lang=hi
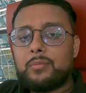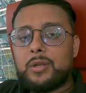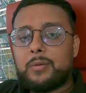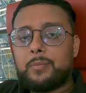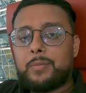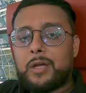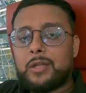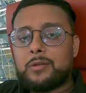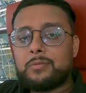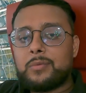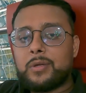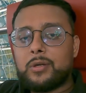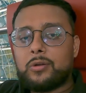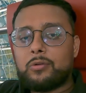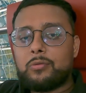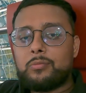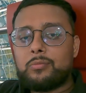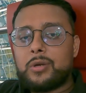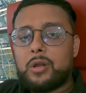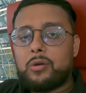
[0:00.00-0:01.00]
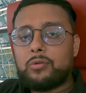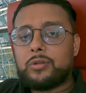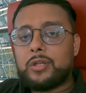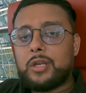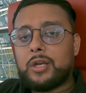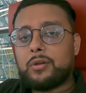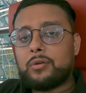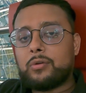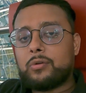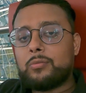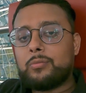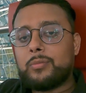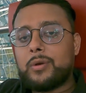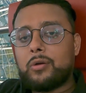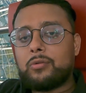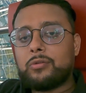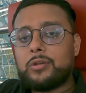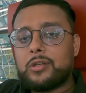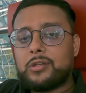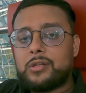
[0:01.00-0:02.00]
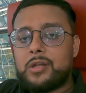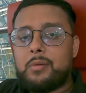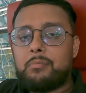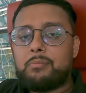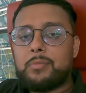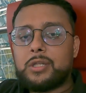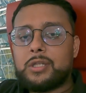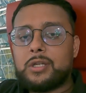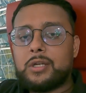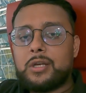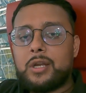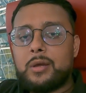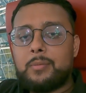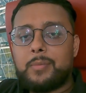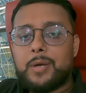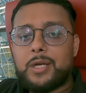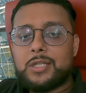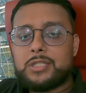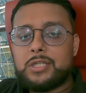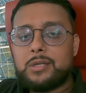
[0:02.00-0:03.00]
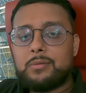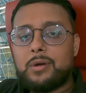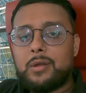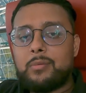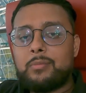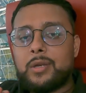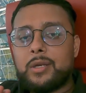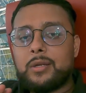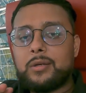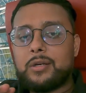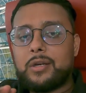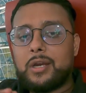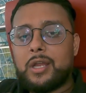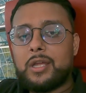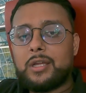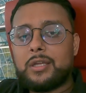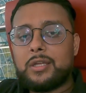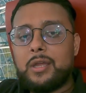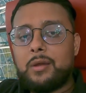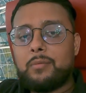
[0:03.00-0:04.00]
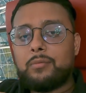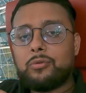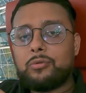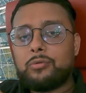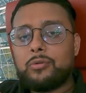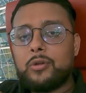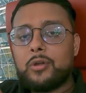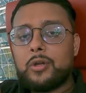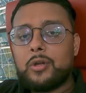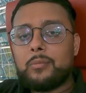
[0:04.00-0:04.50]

मेरे पास में क्रोम ब्राउज़र है क्रोम ब्राउज़र से आप मत करना पाँच छः बार मैंने ट्राई किया वो